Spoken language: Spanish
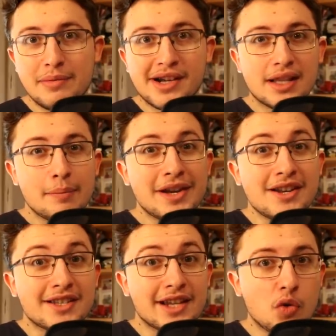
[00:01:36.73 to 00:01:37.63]

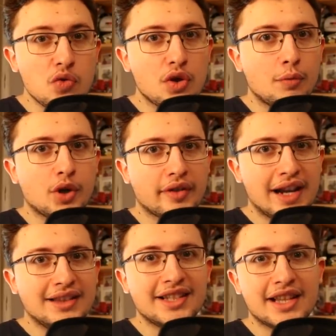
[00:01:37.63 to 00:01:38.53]
Verstappen segundo, por
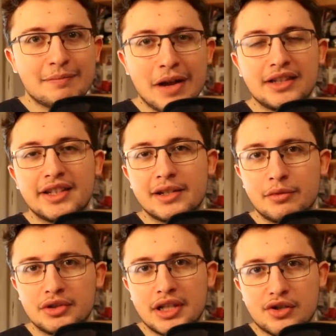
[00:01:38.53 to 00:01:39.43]
delante de Valtteri
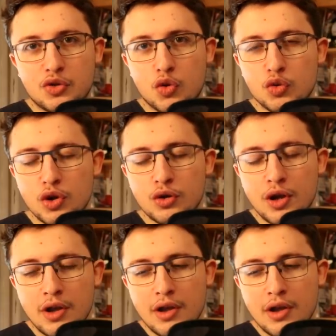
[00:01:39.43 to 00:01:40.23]
Bottas, con uno.